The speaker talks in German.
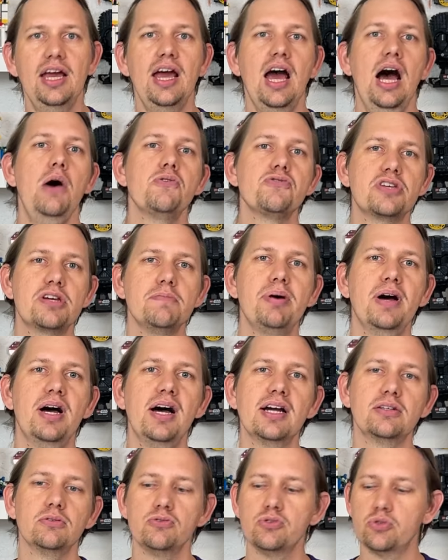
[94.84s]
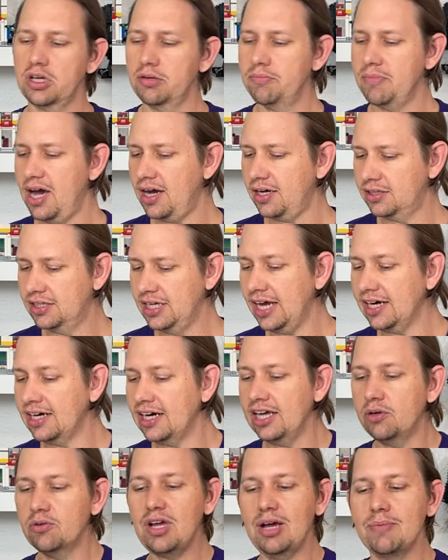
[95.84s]
Ausgepackt und so gemacht. Die
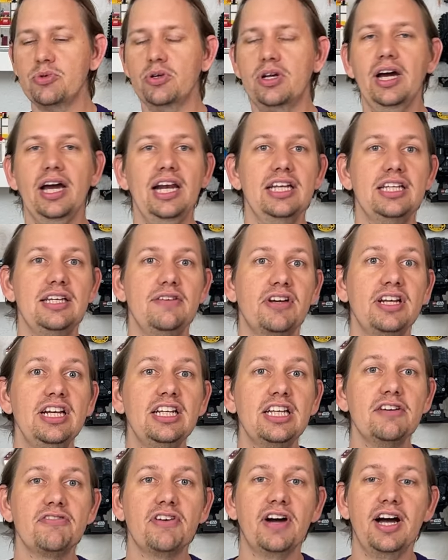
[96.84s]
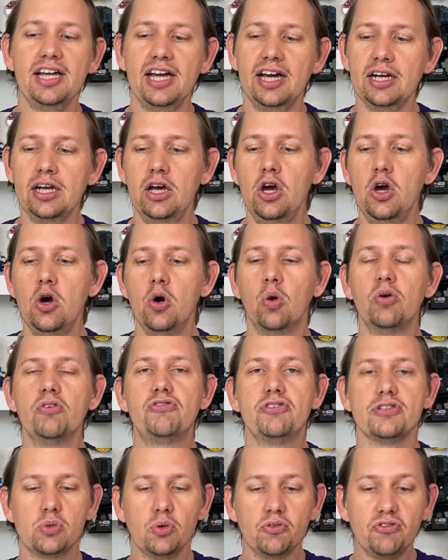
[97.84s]
Anleitung kam sogar relativ knitterfrei an. Und
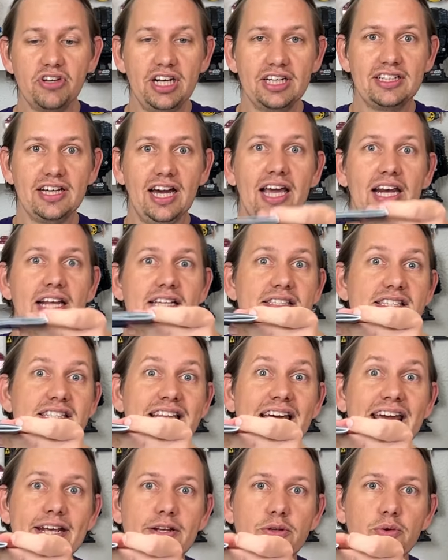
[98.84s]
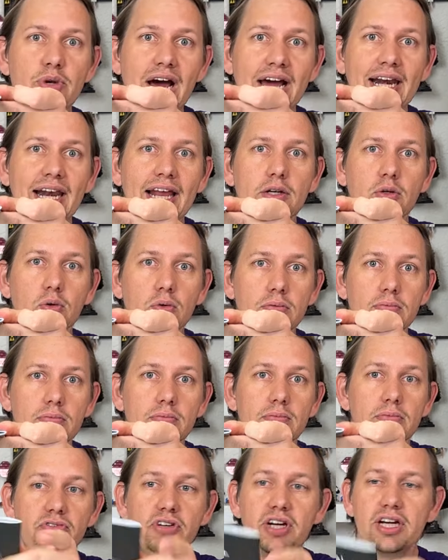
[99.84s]
für so viele Teile ist es eine echt dünne Anleitung.
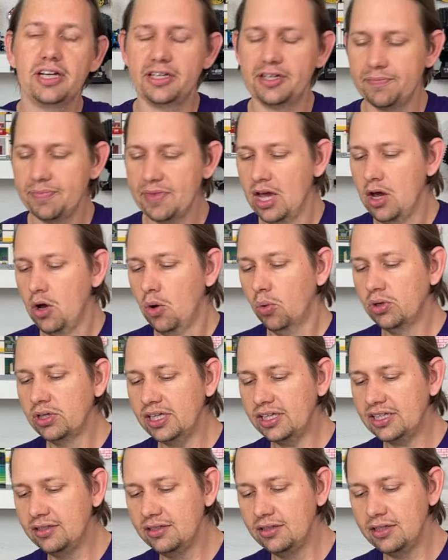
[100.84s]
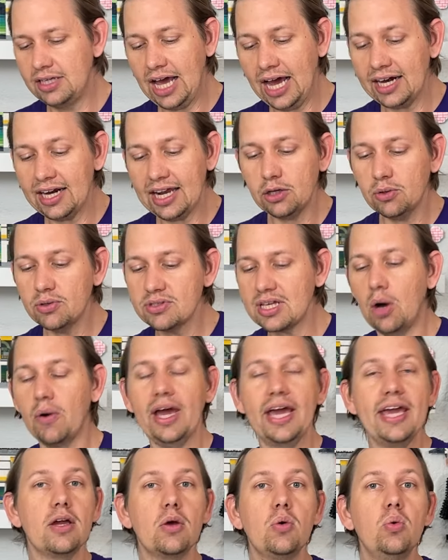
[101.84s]
Wirklich. Und die, die Anleitung ist
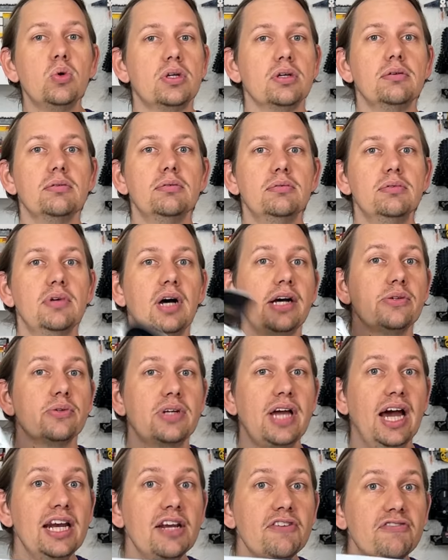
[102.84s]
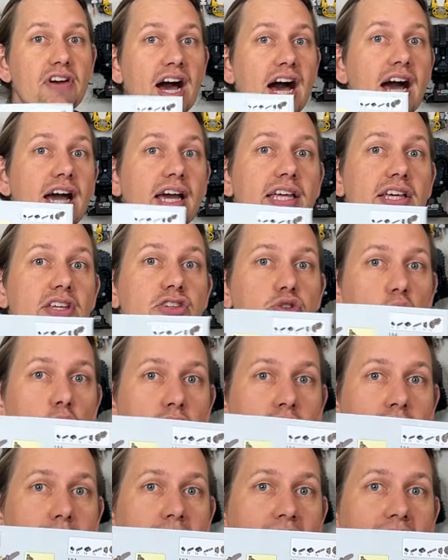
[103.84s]
auch echt gut. Also keine Frage, die ist
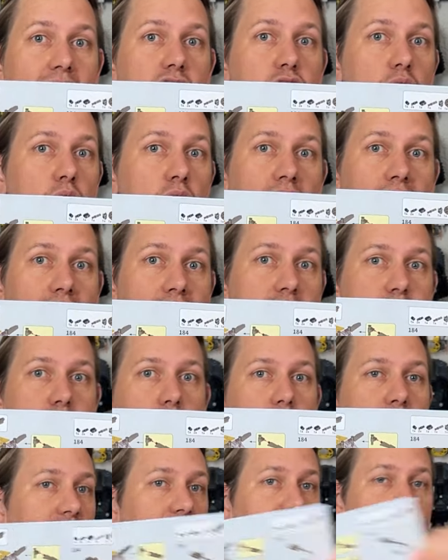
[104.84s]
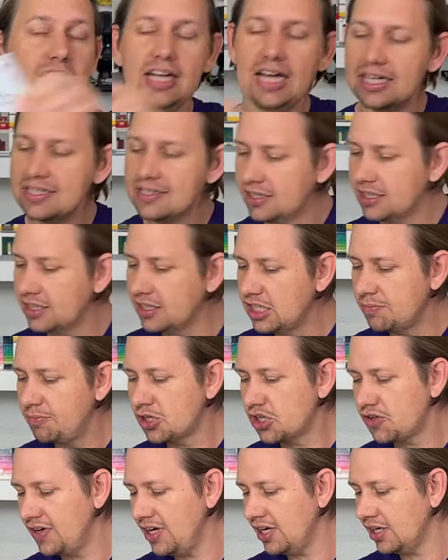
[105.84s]
schön gemacht, schön alles bebildert, da kannst du dich nicht
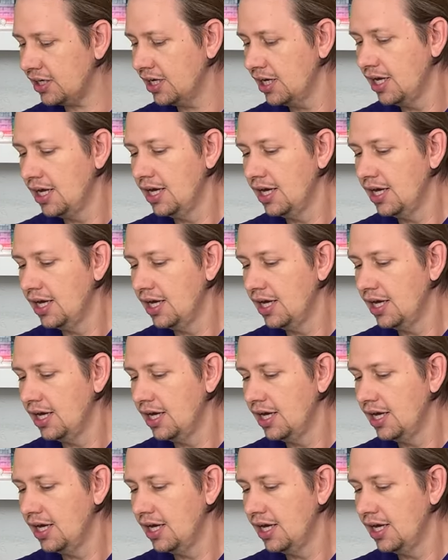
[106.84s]
beschweren.